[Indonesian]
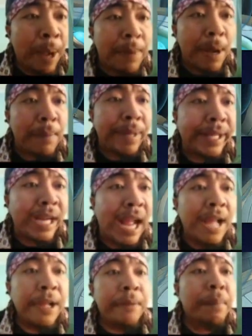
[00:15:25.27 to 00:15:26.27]
bab
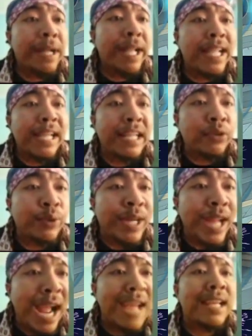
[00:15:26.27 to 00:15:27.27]
merah bagaikan tuh
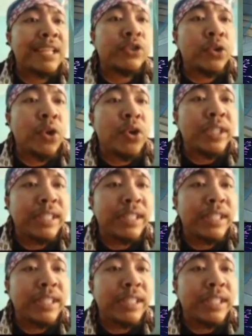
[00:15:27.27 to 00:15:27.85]
dalang coli